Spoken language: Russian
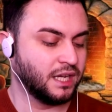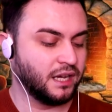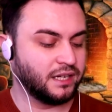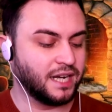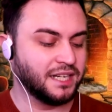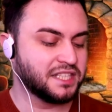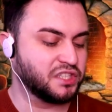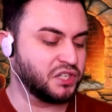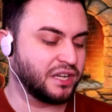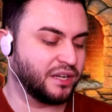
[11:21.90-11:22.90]
реально
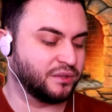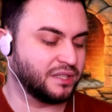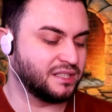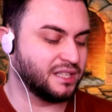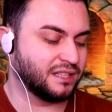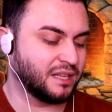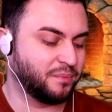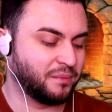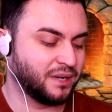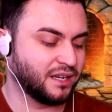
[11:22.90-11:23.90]
зажигают, и детки
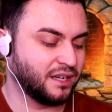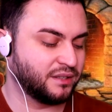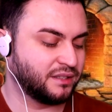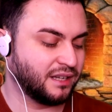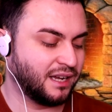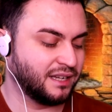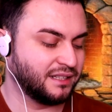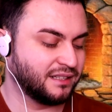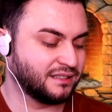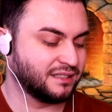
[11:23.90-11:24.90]
помогают
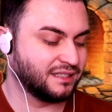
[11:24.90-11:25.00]
Ане,